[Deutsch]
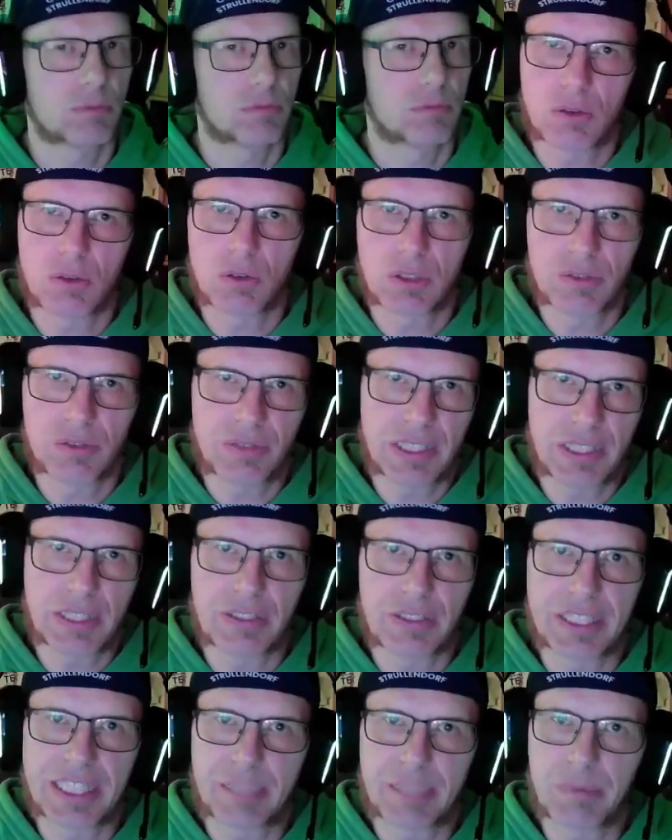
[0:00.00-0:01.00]
Unter
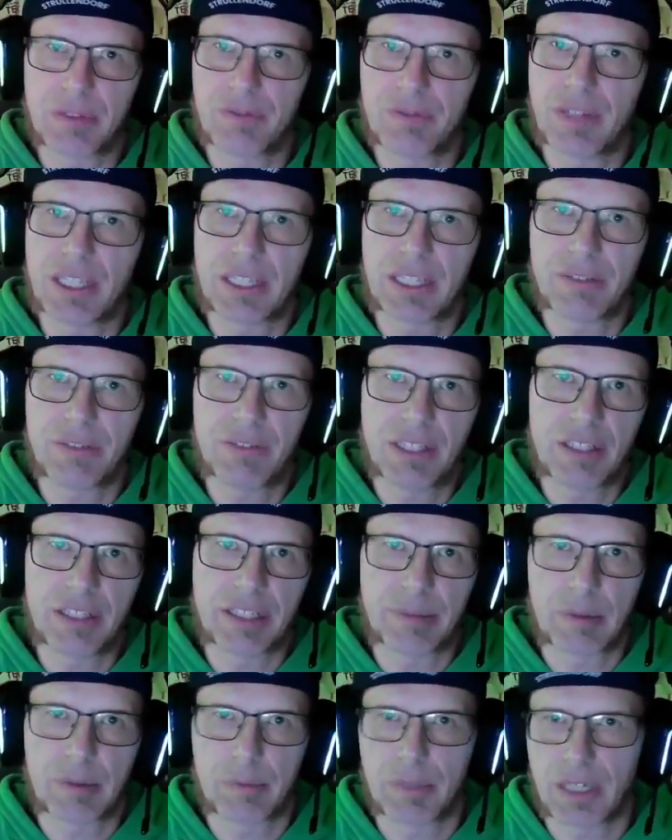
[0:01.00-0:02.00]
Videos sieht man, welche
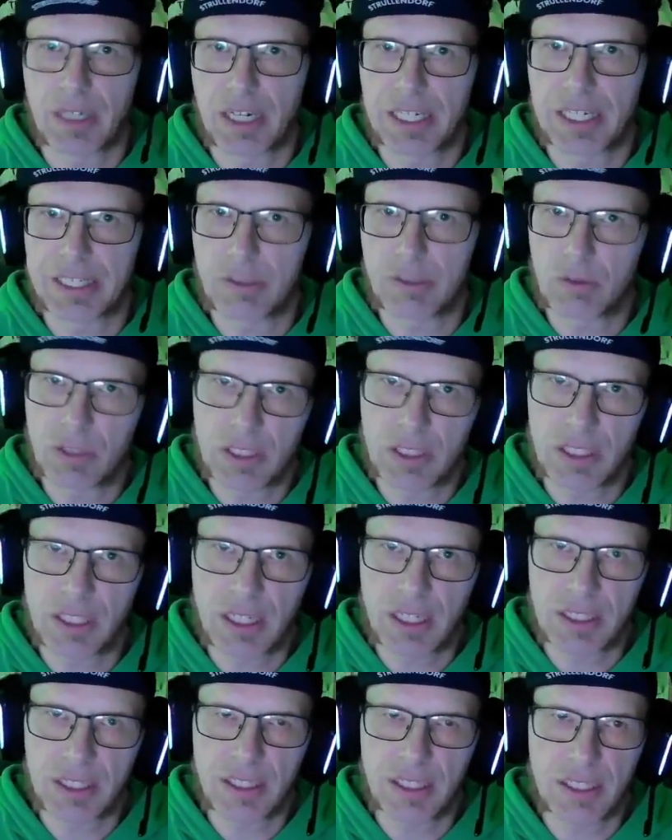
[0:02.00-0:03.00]
Videos man bereits
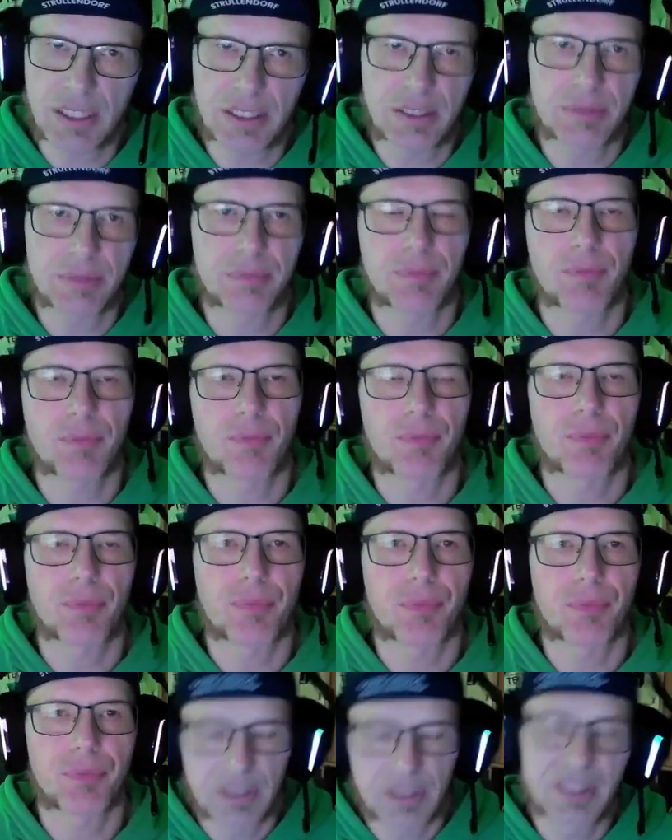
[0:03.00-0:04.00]
runtergeladen hat.
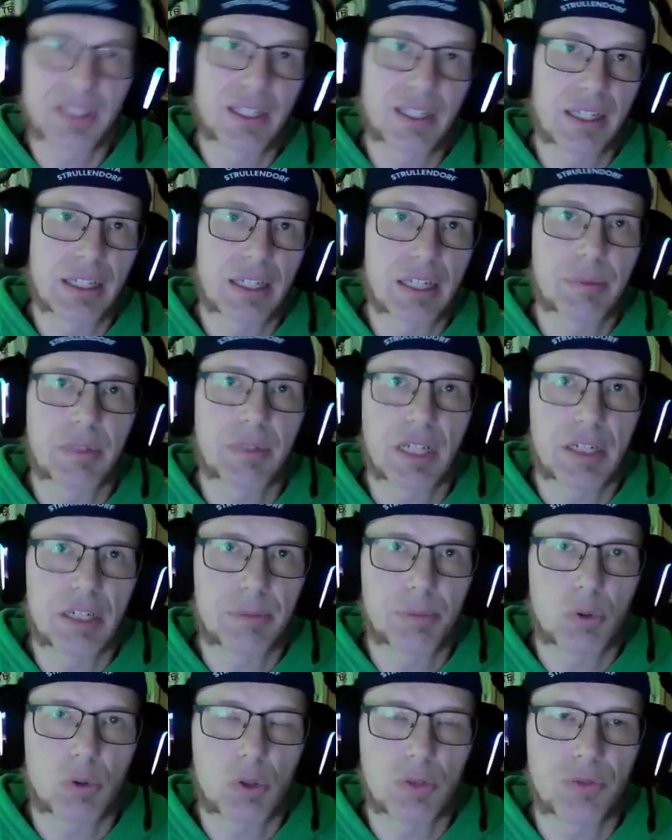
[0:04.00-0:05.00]
Dann hat man
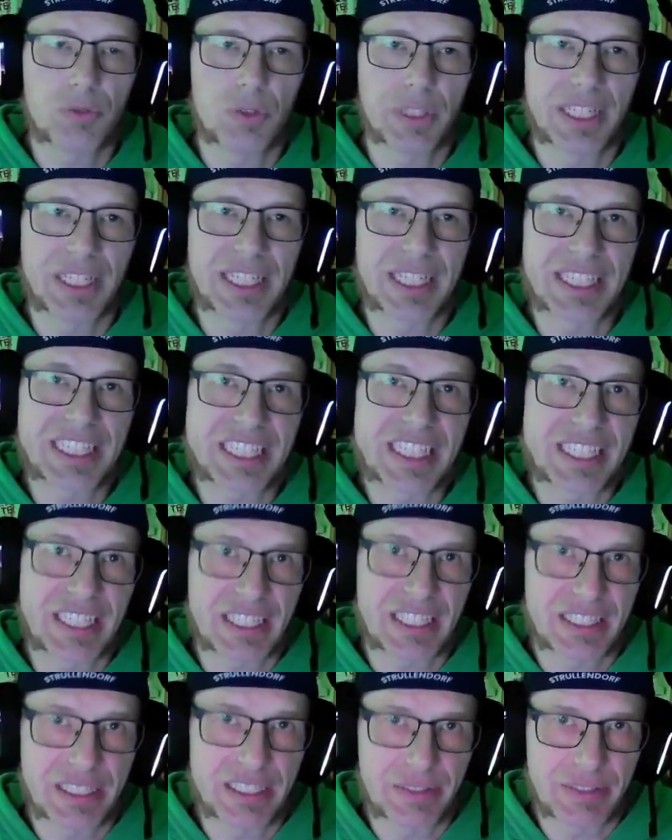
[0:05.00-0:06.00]
einen Punkt für die letzten
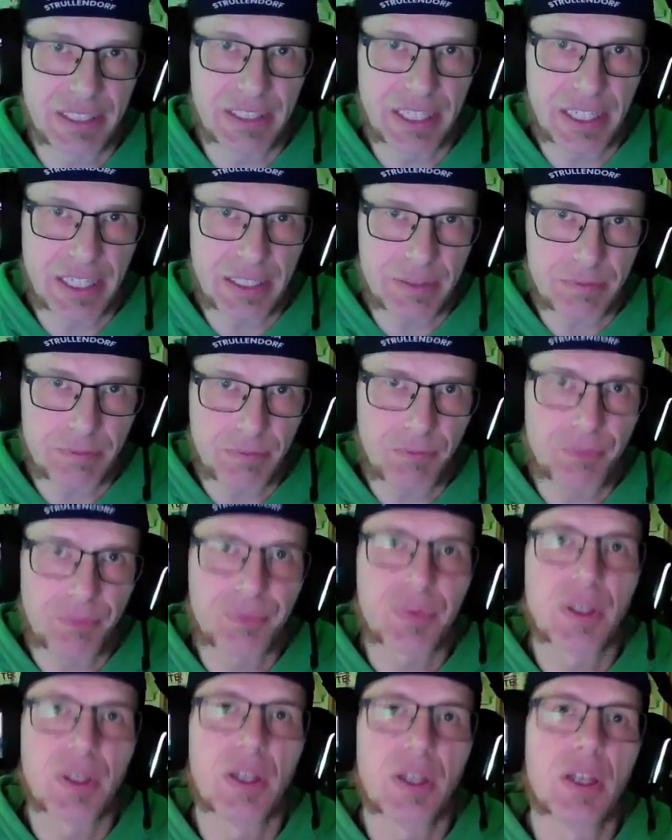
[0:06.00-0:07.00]
Aktivitäten,
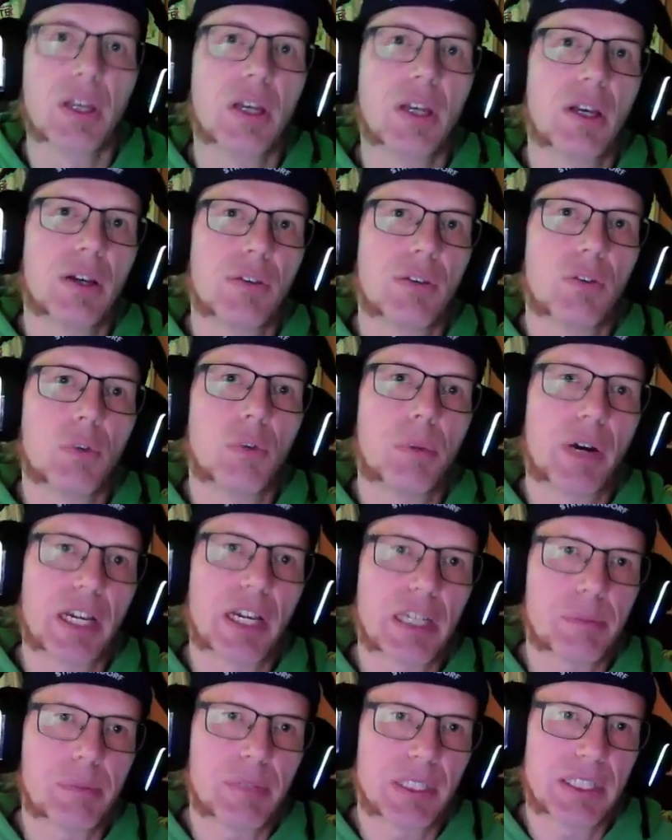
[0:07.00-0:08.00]
wobei
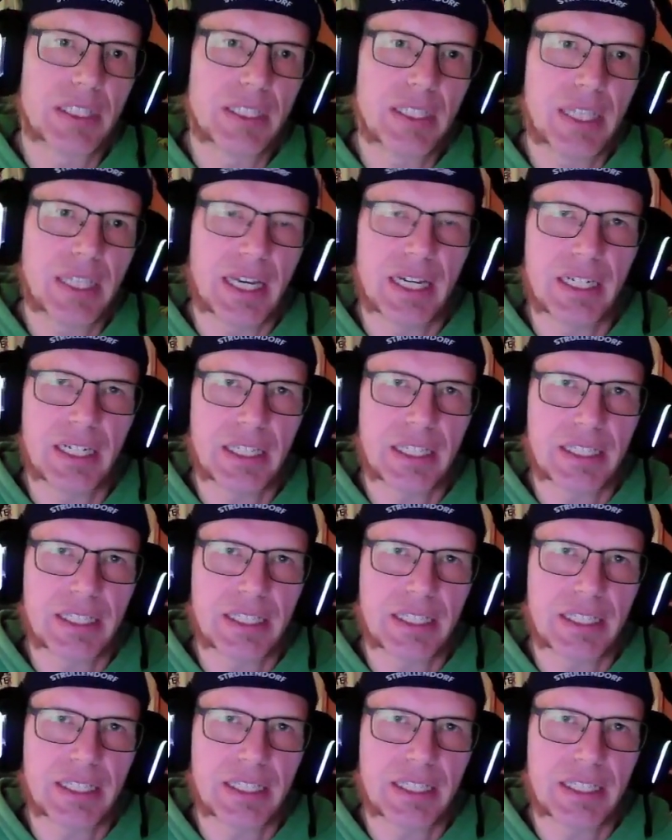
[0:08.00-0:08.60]
ich mir die ehrlich